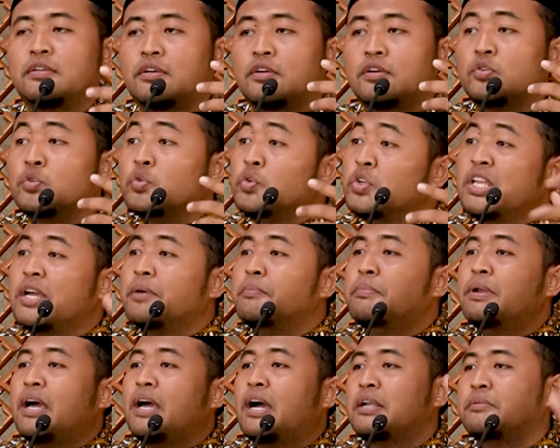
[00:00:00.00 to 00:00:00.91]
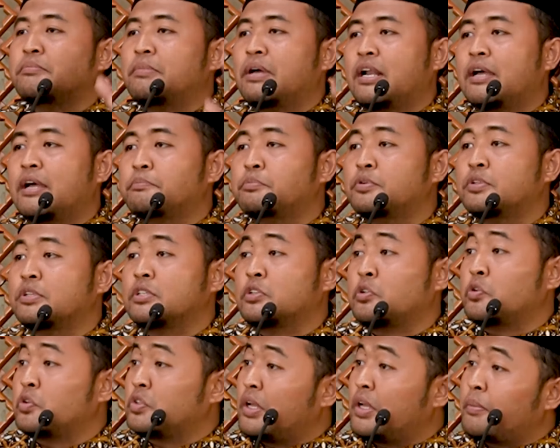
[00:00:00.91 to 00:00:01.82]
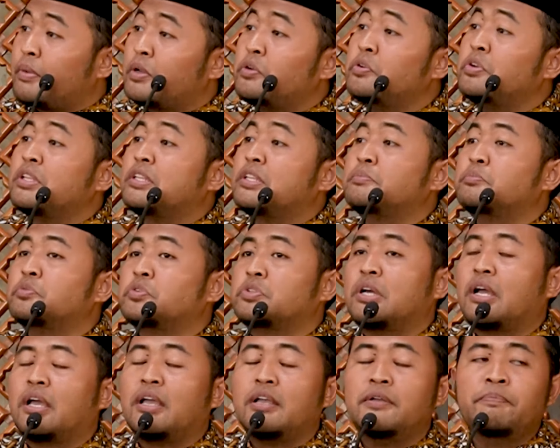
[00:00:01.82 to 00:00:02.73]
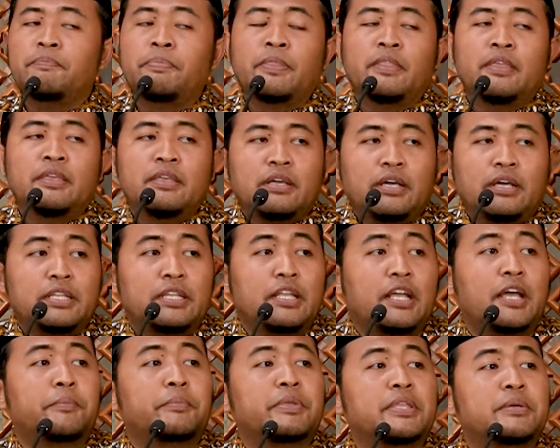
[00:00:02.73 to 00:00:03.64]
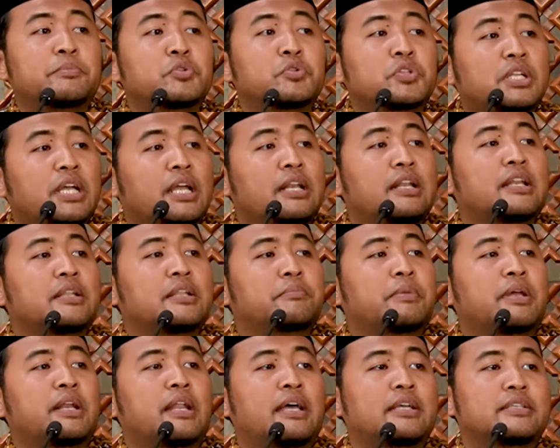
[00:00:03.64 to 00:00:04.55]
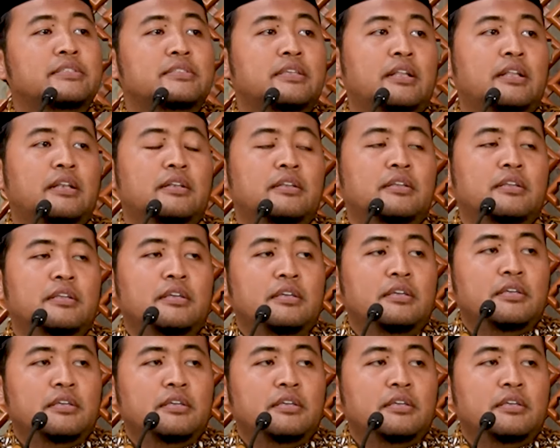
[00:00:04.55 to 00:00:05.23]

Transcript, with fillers: ke dunia belahan manapun, terutama dunia Timur Tengah, ketika menyebutkan dari mana asal,